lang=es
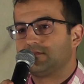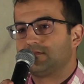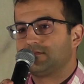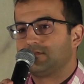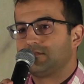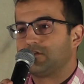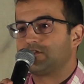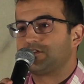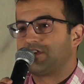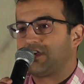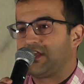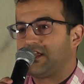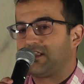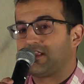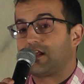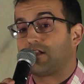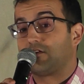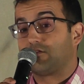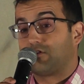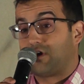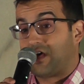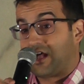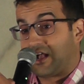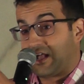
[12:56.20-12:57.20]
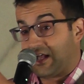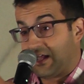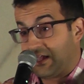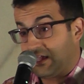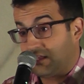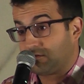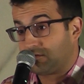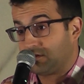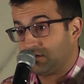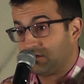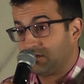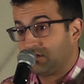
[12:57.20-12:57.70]
o chiquita, no hagas
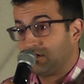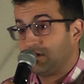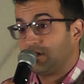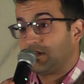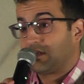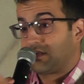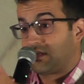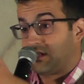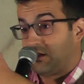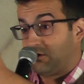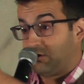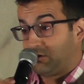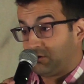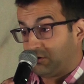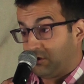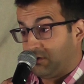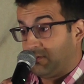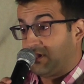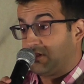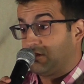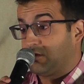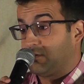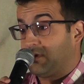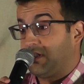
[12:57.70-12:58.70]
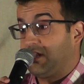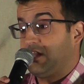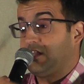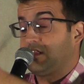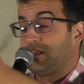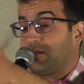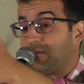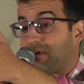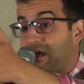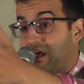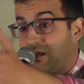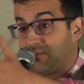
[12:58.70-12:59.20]
esto, que lo estoy viendo venir, te
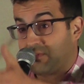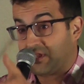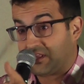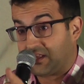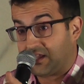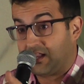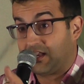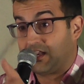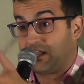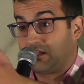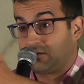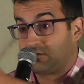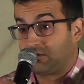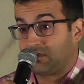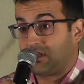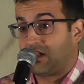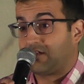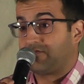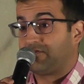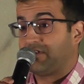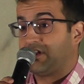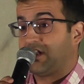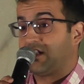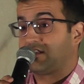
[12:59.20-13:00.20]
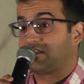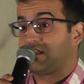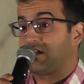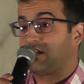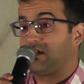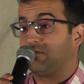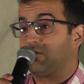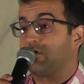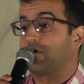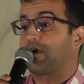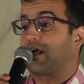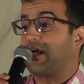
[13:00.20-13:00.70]
vas a meter en esto y al final te
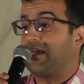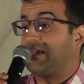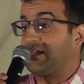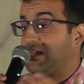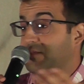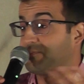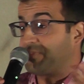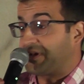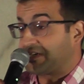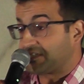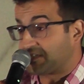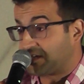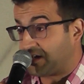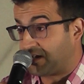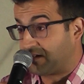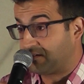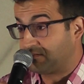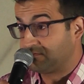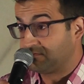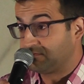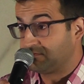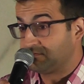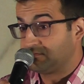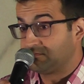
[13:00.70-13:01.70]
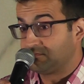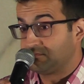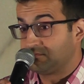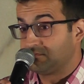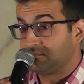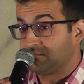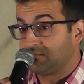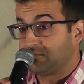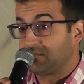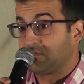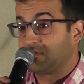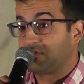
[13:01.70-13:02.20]
equivocas. ¿Y qué pasa?
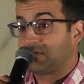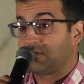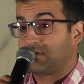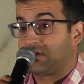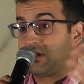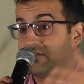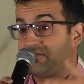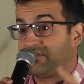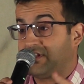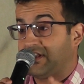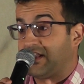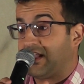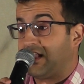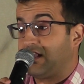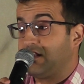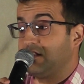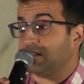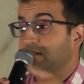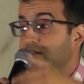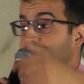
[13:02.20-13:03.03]
Que al final